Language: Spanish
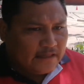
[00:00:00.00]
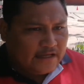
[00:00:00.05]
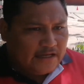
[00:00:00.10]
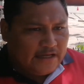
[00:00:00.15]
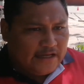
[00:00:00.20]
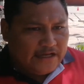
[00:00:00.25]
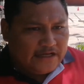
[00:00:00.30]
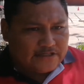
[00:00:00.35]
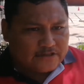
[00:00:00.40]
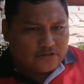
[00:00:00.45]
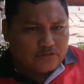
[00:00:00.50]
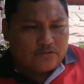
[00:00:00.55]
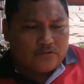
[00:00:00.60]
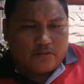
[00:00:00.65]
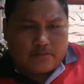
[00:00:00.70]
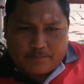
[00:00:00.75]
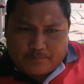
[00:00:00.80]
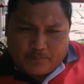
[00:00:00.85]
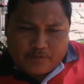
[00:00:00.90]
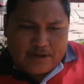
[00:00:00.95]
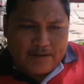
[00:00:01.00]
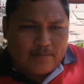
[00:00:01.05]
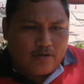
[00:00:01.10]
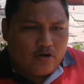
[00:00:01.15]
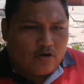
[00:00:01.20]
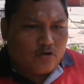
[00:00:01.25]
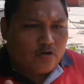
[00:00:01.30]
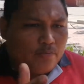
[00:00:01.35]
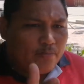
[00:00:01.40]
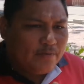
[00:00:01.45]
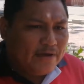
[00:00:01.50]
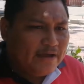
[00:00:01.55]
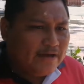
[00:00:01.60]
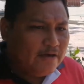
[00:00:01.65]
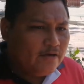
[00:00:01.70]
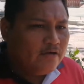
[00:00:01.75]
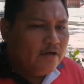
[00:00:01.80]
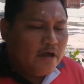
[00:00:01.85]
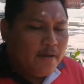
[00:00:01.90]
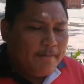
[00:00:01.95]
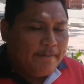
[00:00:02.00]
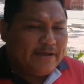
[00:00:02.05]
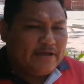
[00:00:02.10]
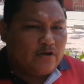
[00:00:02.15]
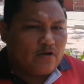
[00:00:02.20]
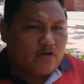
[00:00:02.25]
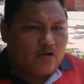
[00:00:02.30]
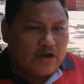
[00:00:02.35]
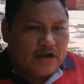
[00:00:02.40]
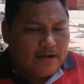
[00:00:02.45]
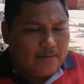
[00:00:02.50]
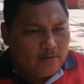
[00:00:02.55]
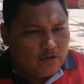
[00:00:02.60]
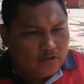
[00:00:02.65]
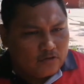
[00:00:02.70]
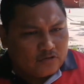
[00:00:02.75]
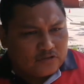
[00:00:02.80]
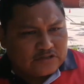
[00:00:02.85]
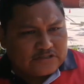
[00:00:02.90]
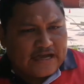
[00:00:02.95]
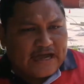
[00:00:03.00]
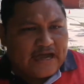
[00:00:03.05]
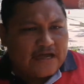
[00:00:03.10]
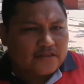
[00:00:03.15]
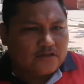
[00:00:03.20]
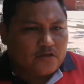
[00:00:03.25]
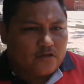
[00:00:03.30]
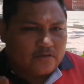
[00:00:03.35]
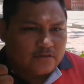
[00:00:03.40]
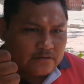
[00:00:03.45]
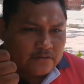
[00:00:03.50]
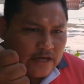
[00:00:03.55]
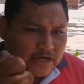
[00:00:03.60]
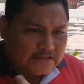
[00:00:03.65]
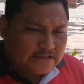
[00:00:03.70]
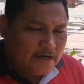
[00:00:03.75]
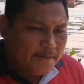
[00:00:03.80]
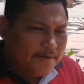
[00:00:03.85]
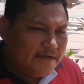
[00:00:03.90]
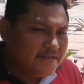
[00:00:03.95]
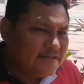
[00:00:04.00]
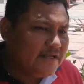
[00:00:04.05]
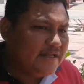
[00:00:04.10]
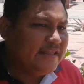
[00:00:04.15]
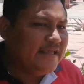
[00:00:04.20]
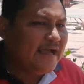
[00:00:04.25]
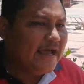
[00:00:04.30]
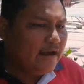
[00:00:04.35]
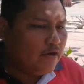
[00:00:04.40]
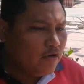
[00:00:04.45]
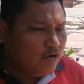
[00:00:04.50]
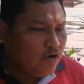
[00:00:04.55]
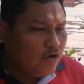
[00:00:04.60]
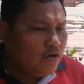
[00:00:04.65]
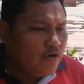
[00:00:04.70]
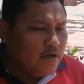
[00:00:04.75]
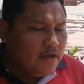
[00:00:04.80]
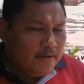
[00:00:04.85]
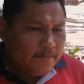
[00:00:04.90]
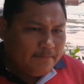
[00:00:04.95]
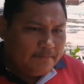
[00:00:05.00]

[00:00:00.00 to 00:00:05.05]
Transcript: que es pueblo con pueblo, pero con la voluntad, con a través del diálogo,